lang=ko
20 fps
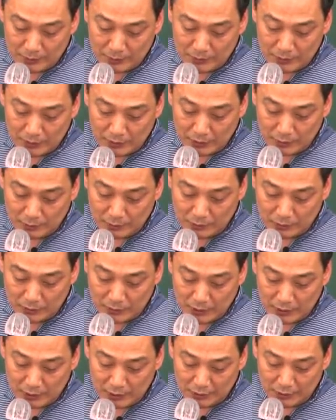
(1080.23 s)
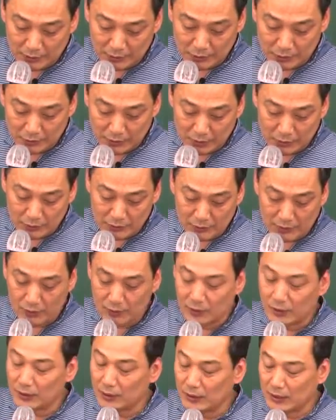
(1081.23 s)
분석을 부동산이 그대로 증가할수
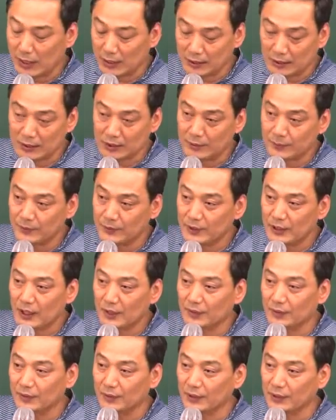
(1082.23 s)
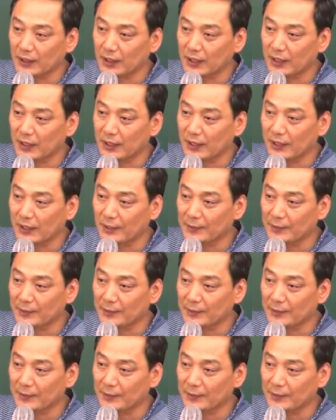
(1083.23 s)
어, 하기 쉽지 않더라.